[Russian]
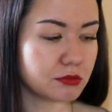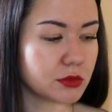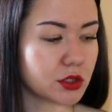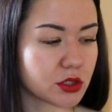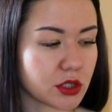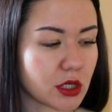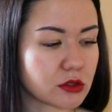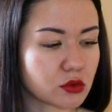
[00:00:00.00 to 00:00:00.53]

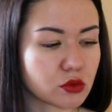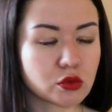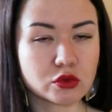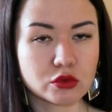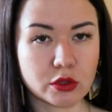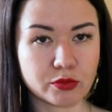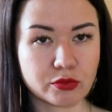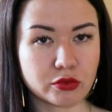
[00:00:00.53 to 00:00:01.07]
Держать
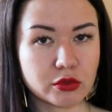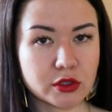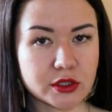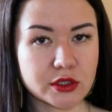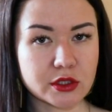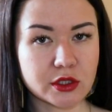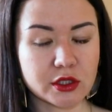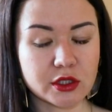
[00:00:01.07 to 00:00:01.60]
руку на
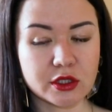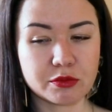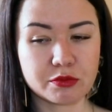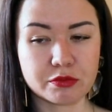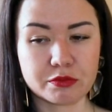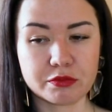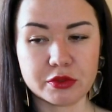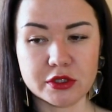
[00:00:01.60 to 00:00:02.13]
пульсе и
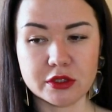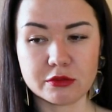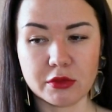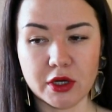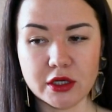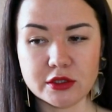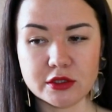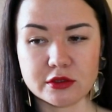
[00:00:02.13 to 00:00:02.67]

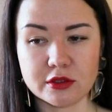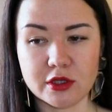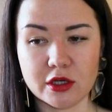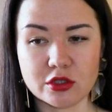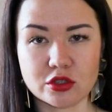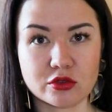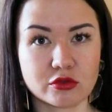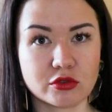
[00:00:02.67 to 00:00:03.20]
понимать,
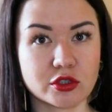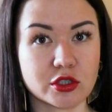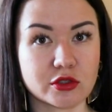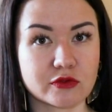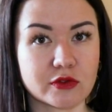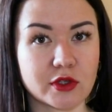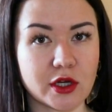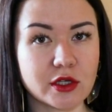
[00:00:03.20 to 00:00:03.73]
да, что сейчас
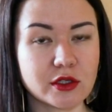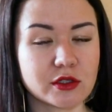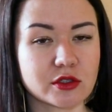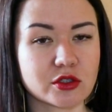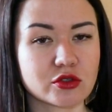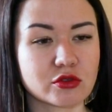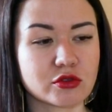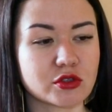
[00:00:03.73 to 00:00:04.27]
в тренде,
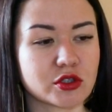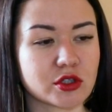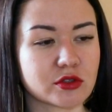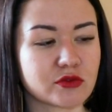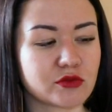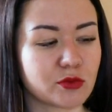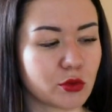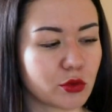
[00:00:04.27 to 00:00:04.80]
что сейчас
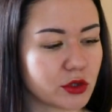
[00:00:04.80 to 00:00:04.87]
в